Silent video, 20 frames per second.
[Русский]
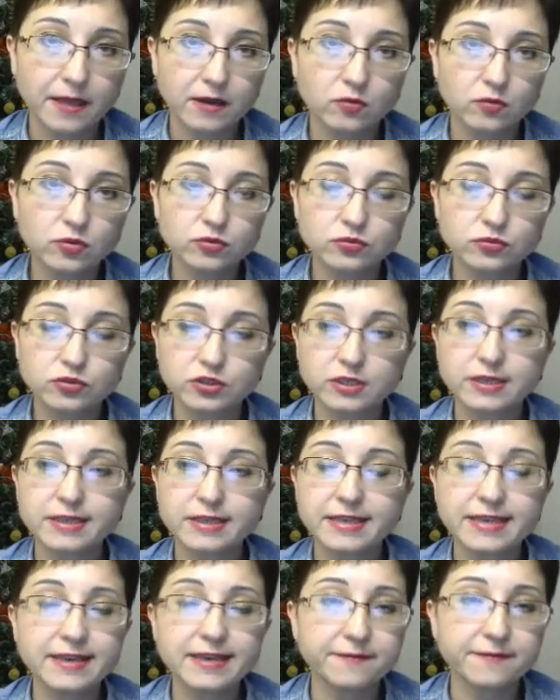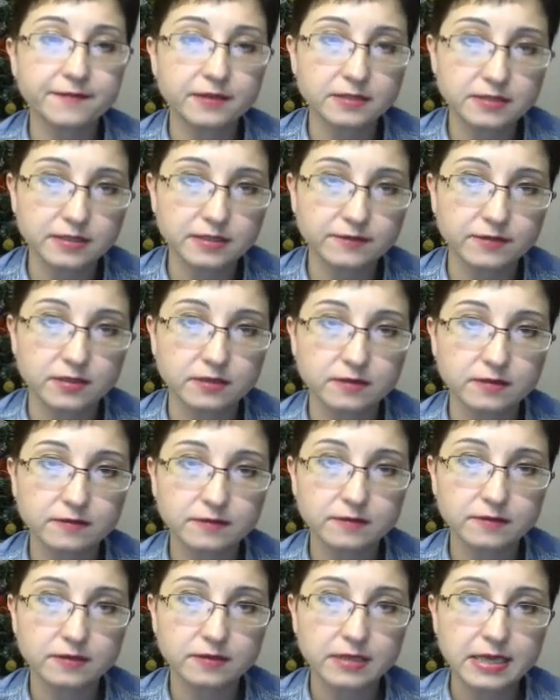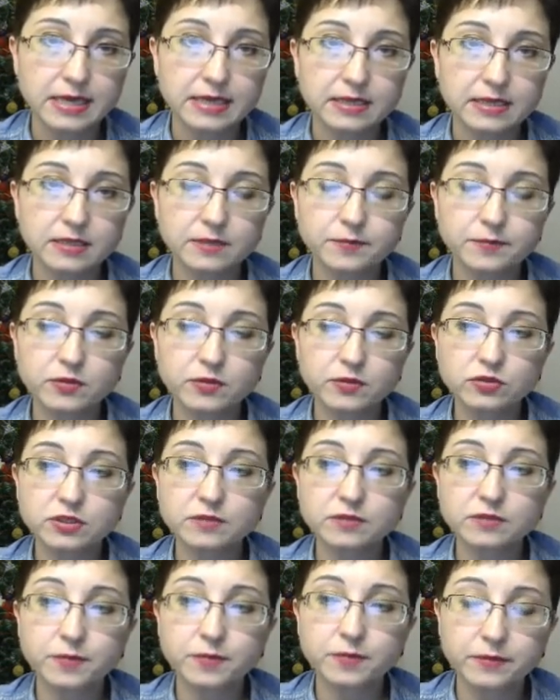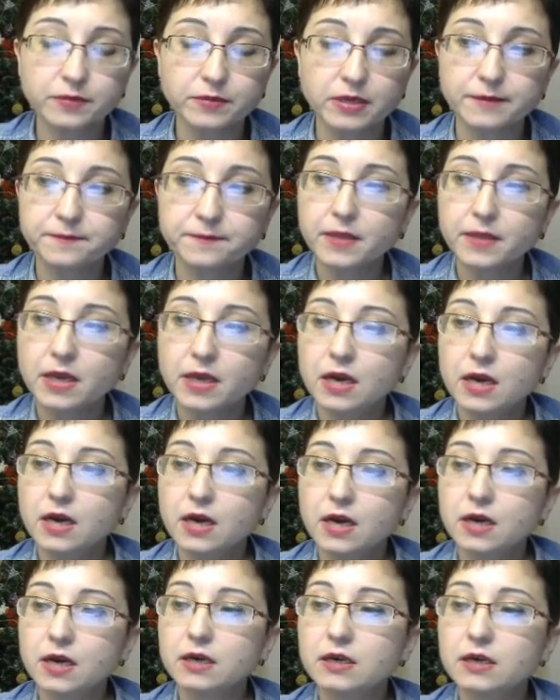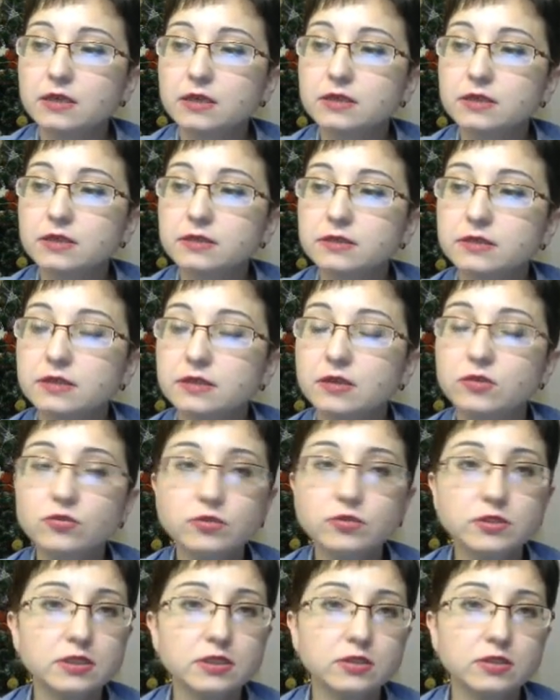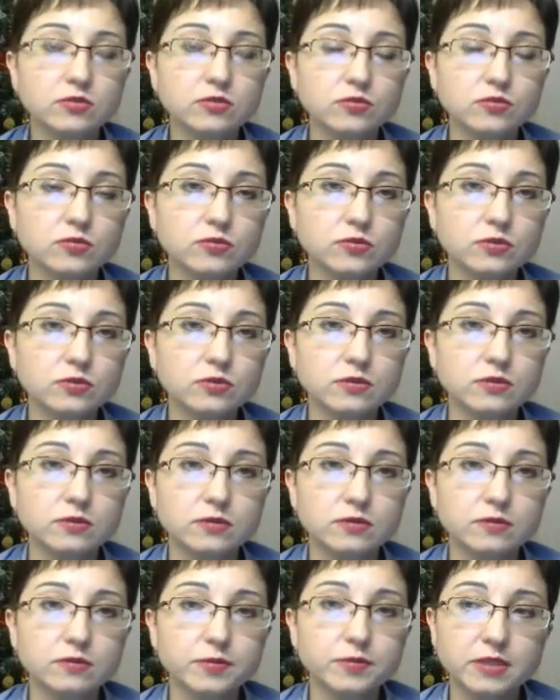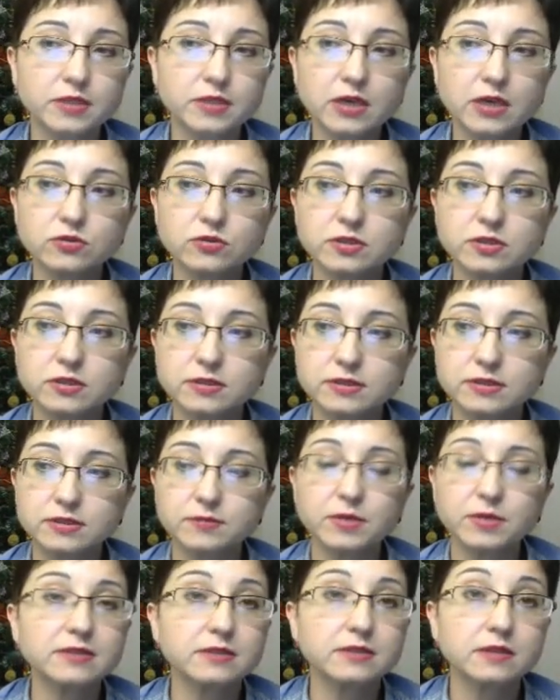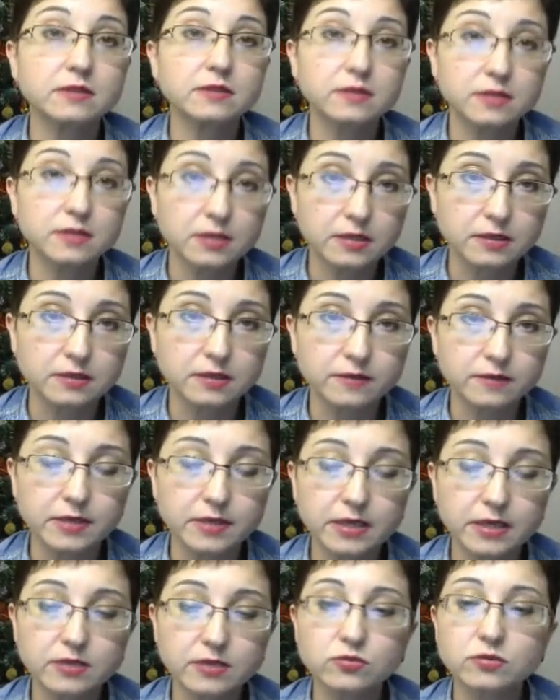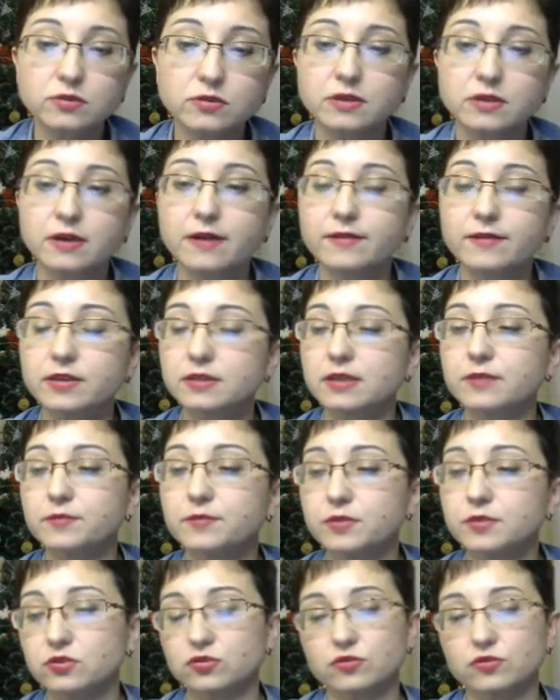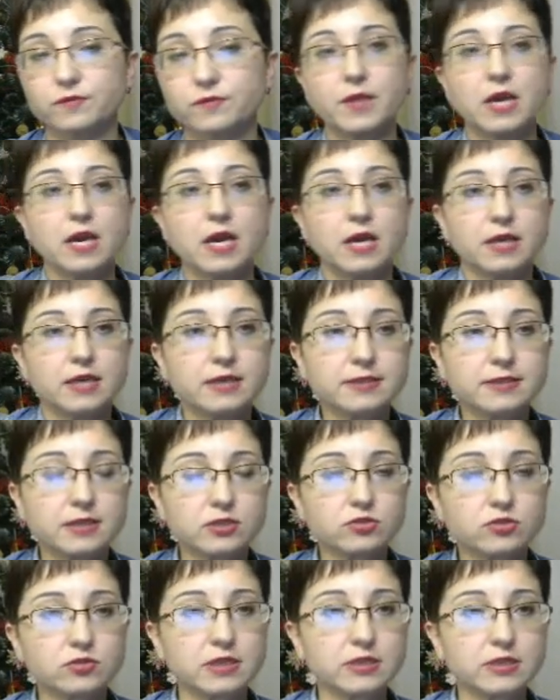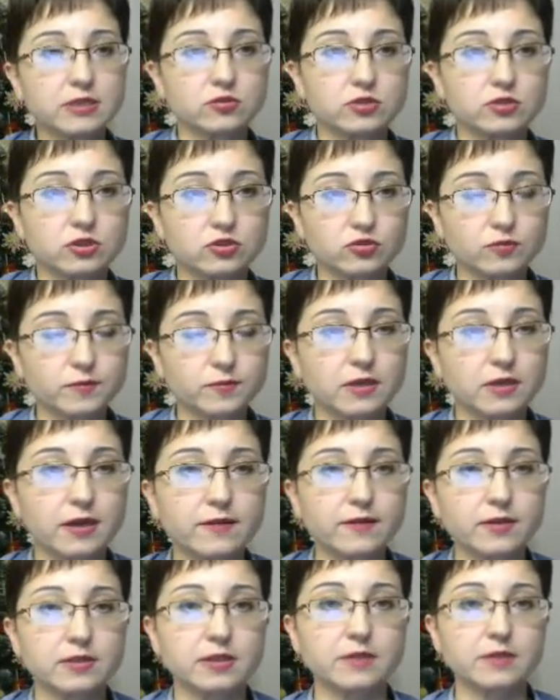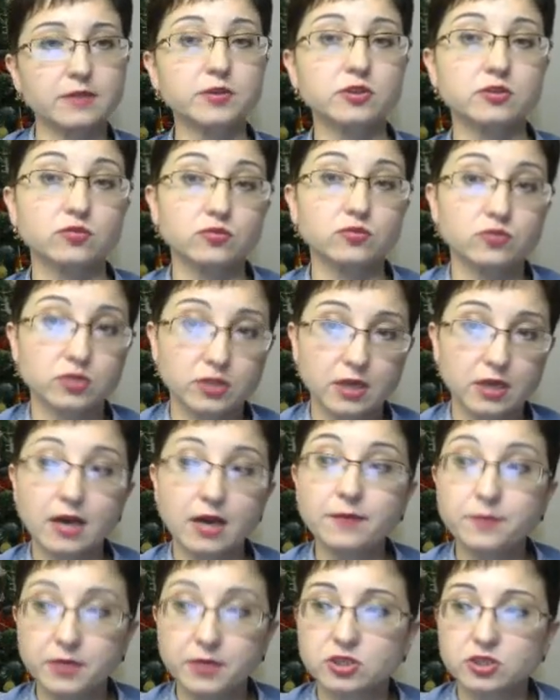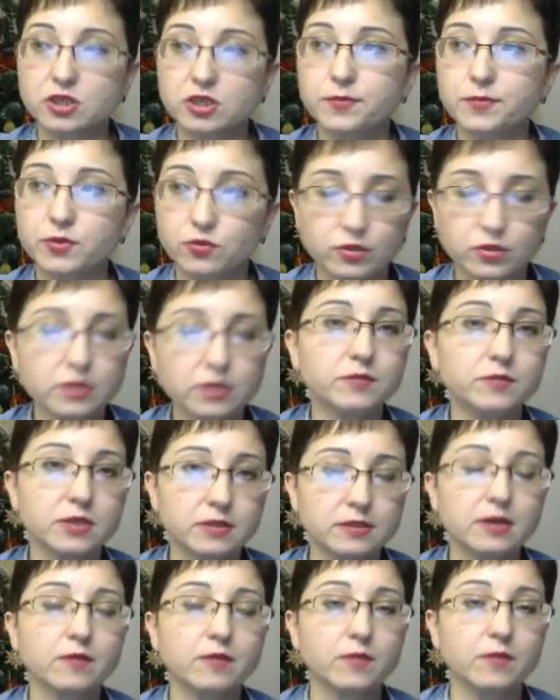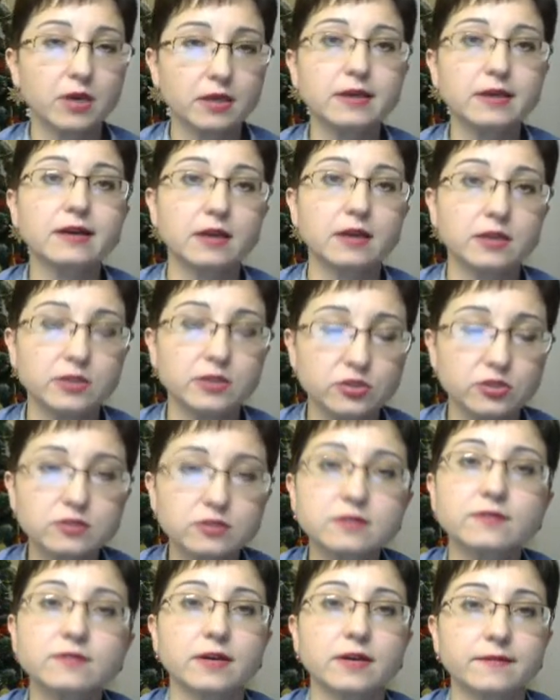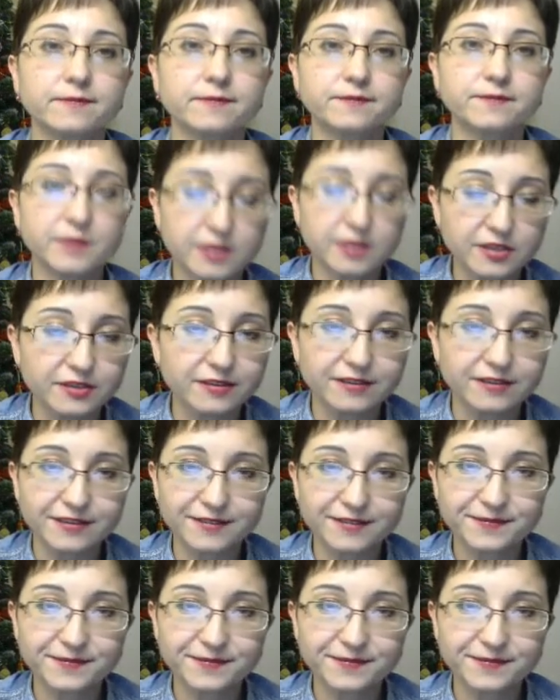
Он уже неэффективен, не приносит прибыли. А, люди идут, э, пытаются из себя сделать трейдеров, да, идут торговать на биржу. Я скажу следующее, чтобы торговать на бирже, нужно, опять же, априори иметь нормальное количество денег.